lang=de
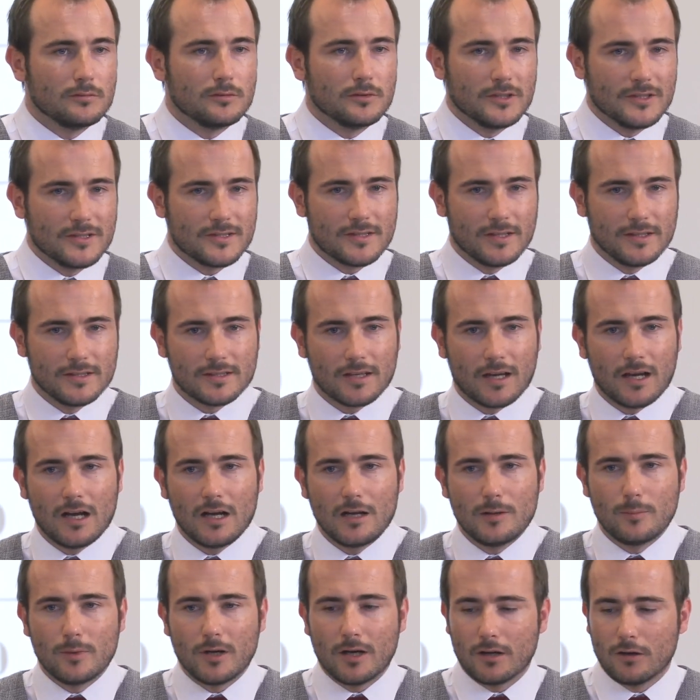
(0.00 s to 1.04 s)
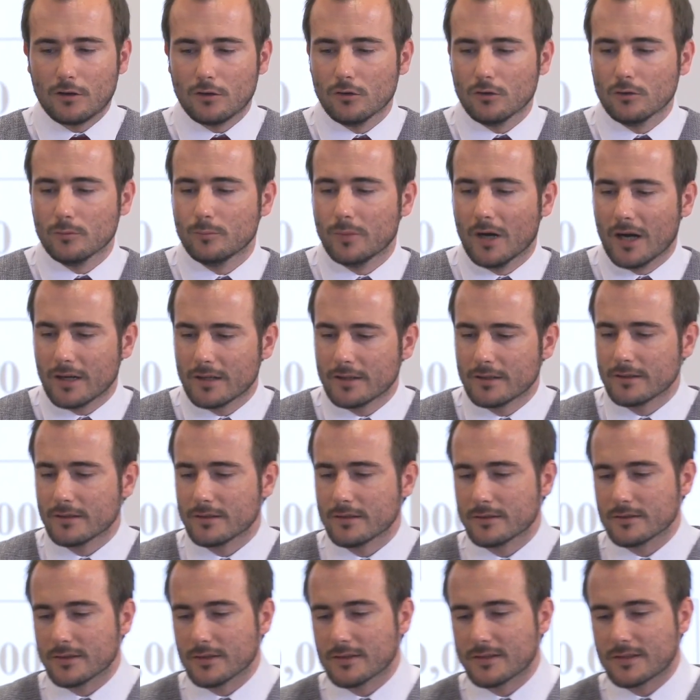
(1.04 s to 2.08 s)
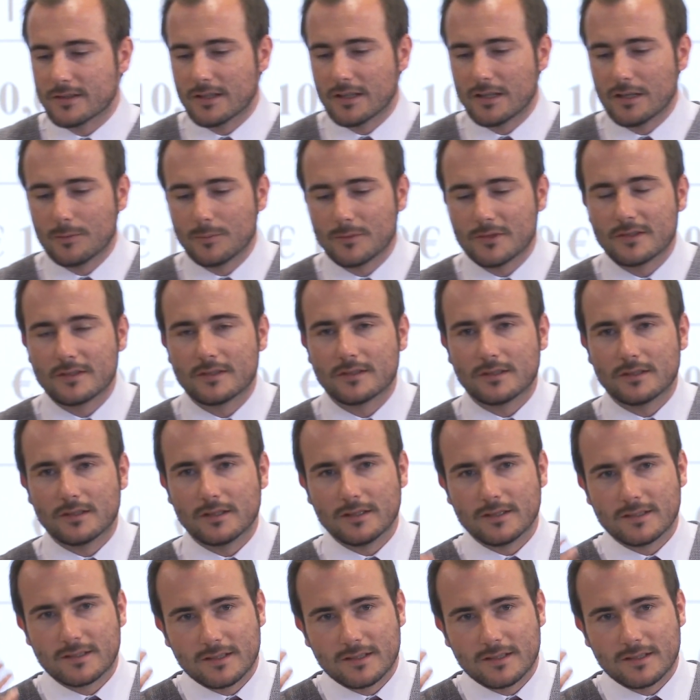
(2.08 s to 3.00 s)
des Zentralbanken- und Bankensystems den